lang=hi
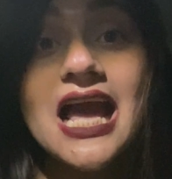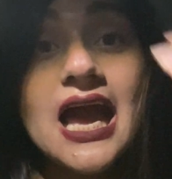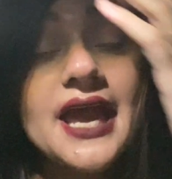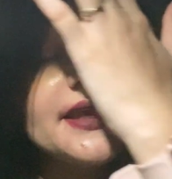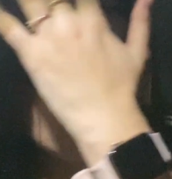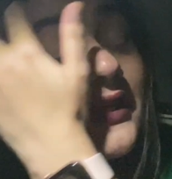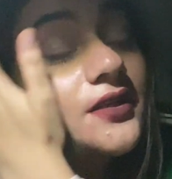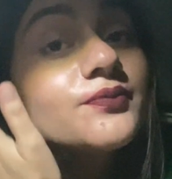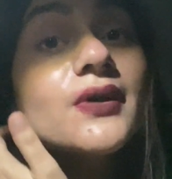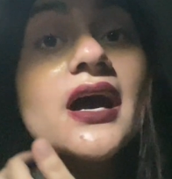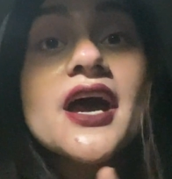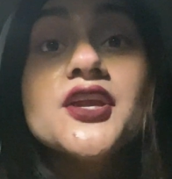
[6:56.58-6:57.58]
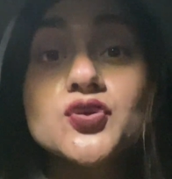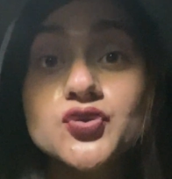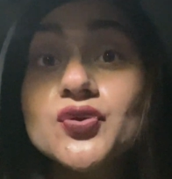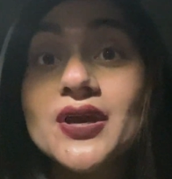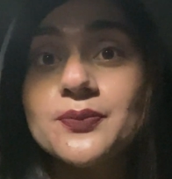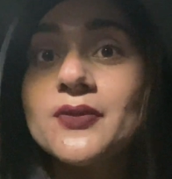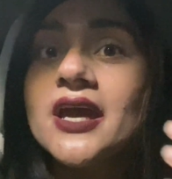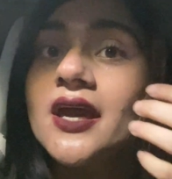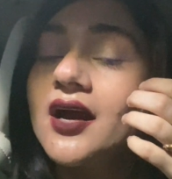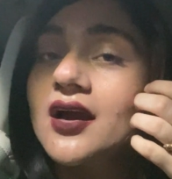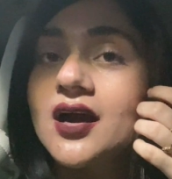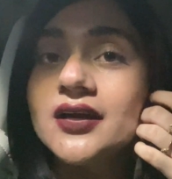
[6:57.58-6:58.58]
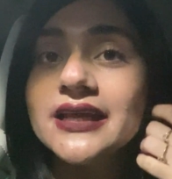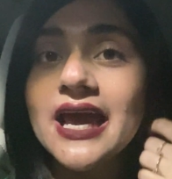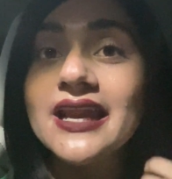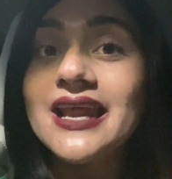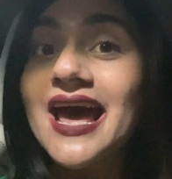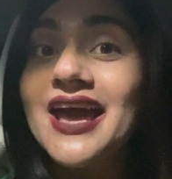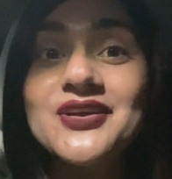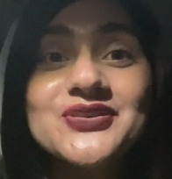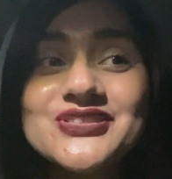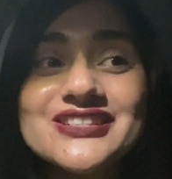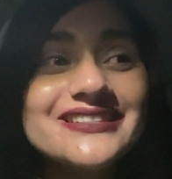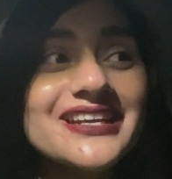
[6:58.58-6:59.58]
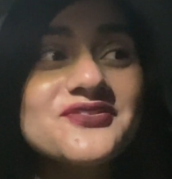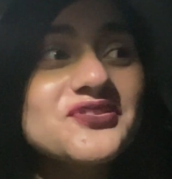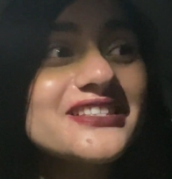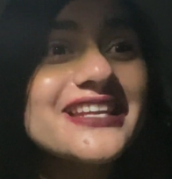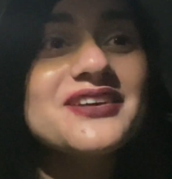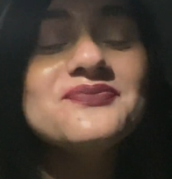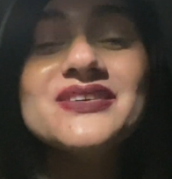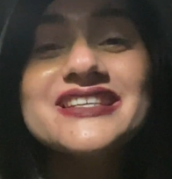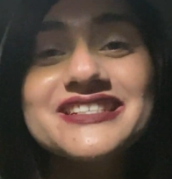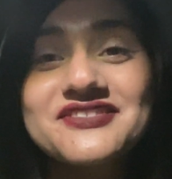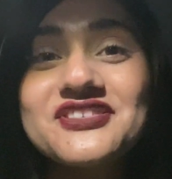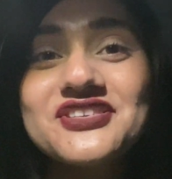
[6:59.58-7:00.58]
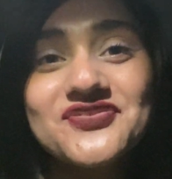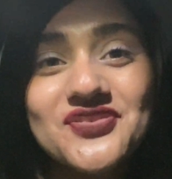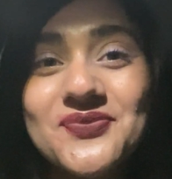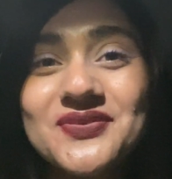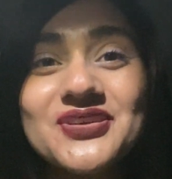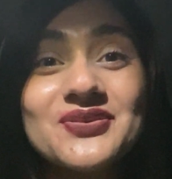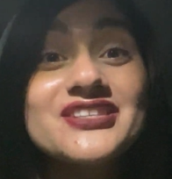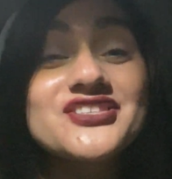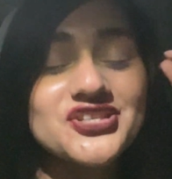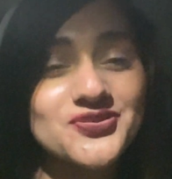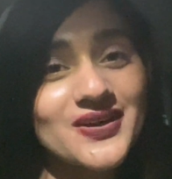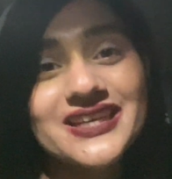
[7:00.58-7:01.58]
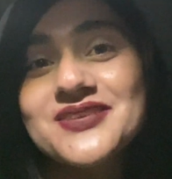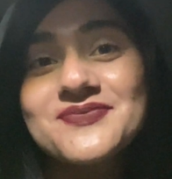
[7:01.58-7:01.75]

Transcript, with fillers: आई गेट आई यूज टू गेट माई हेयर कट एंड आई couldn't इट वॉज लाइक अ बिग रिवील फॉर मी क्योंकि चश्मा नहीं